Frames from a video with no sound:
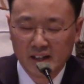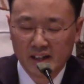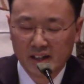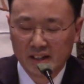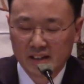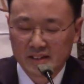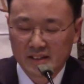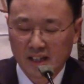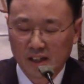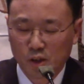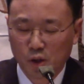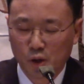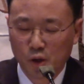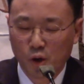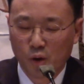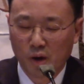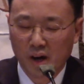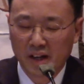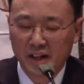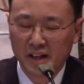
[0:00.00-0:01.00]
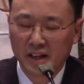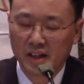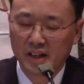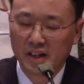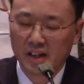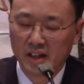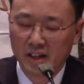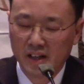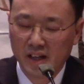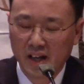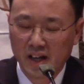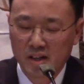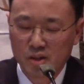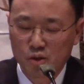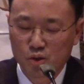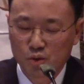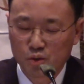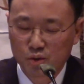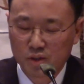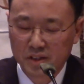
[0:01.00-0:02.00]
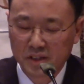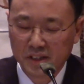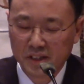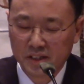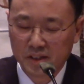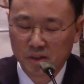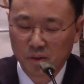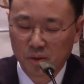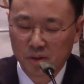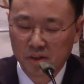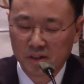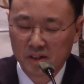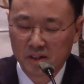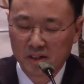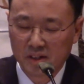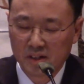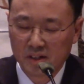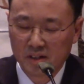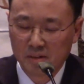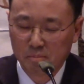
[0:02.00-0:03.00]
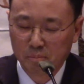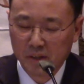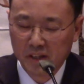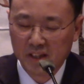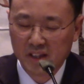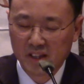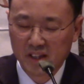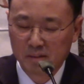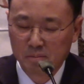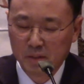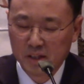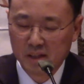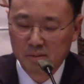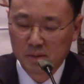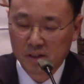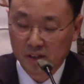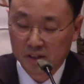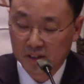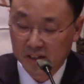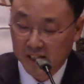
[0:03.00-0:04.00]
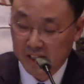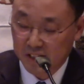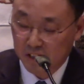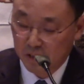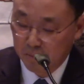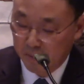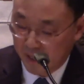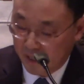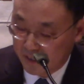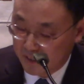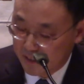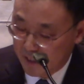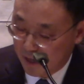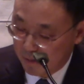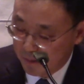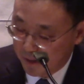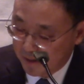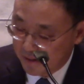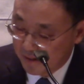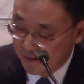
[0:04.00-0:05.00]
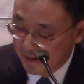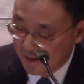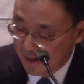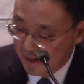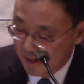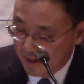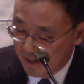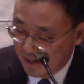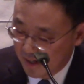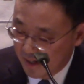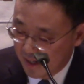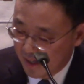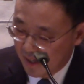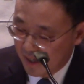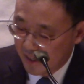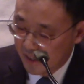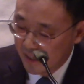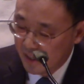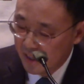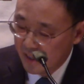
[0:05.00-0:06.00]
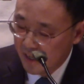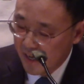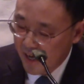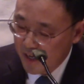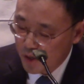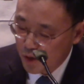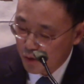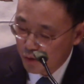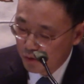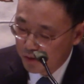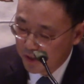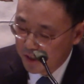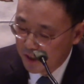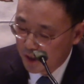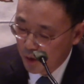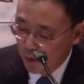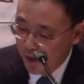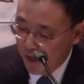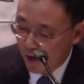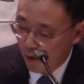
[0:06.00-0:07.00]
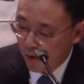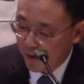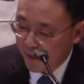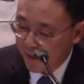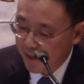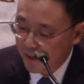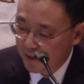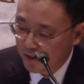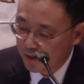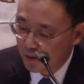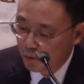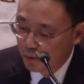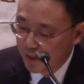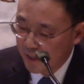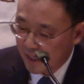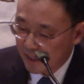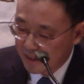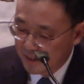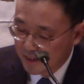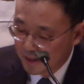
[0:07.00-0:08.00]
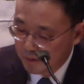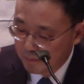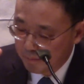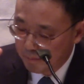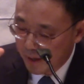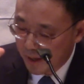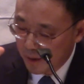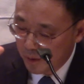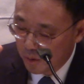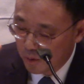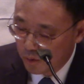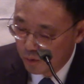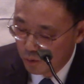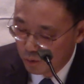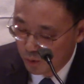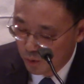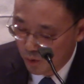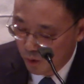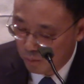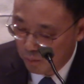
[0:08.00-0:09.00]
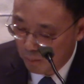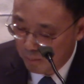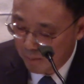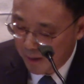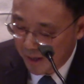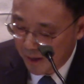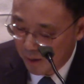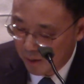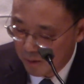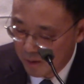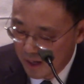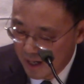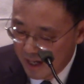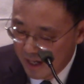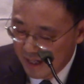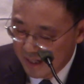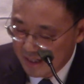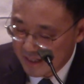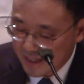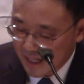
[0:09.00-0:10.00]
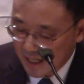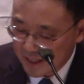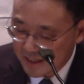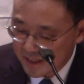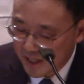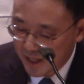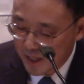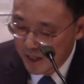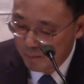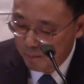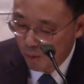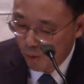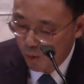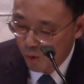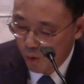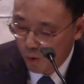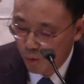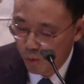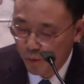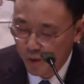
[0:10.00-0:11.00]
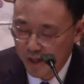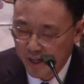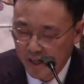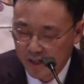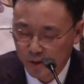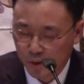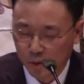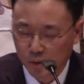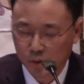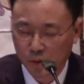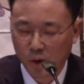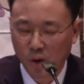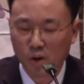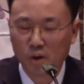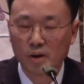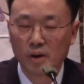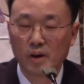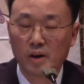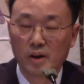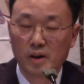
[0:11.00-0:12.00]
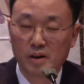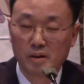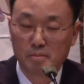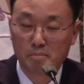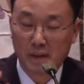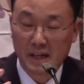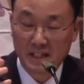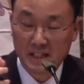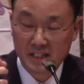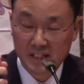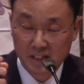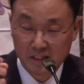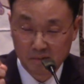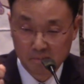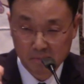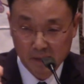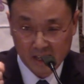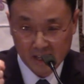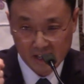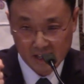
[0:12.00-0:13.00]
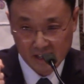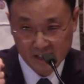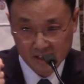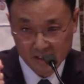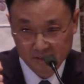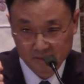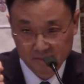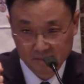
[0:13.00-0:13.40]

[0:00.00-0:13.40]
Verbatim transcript: 사도 요한이 예수 그리스도를 믿는 믿음을 어떻게 설명하느냐면 이 예수 그리스도에 관하여는 우리가 들은 바요 눈으로 본 바요 자세히 보고 우리의 손으로 만진 바라